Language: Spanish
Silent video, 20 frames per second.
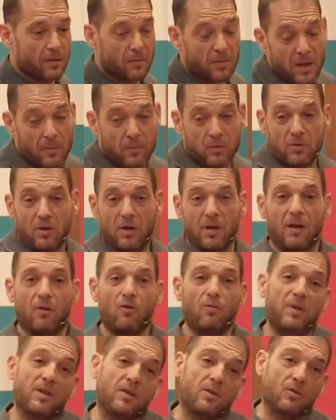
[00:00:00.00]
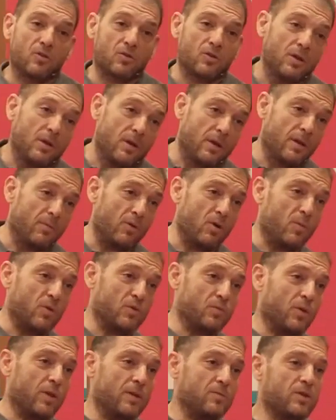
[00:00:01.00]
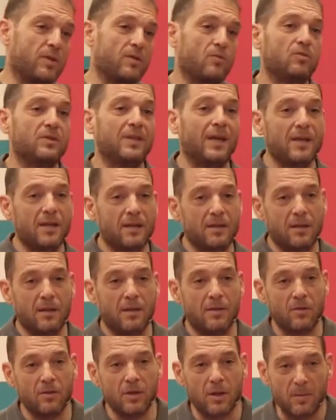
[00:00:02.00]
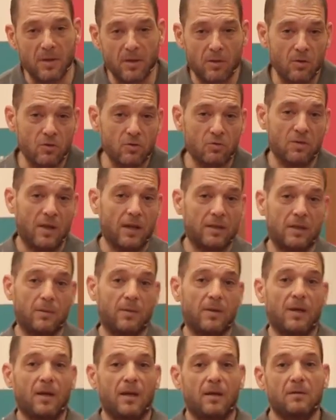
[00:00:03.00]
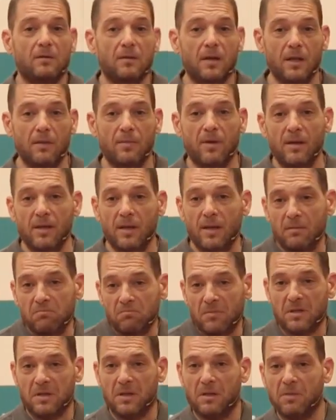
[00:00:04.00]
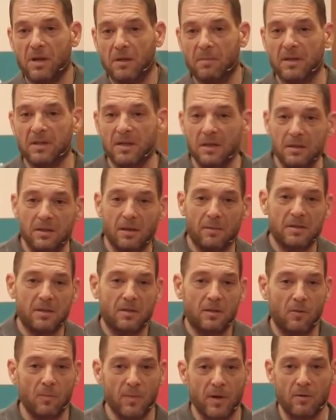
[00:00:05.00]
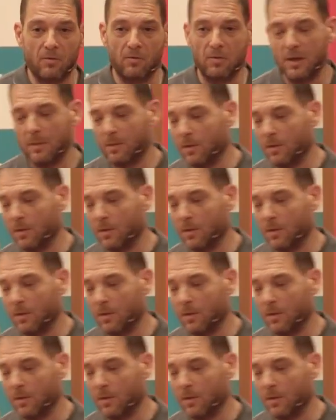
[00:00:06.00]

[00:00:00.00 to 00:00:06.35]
Y digo, mira, pues yo ahora hago vídeos. Dice, bueno, pues podemos hacer un taller de edición de vídeos, una actividad en la librería, así viene más gente, a ver si te compra algún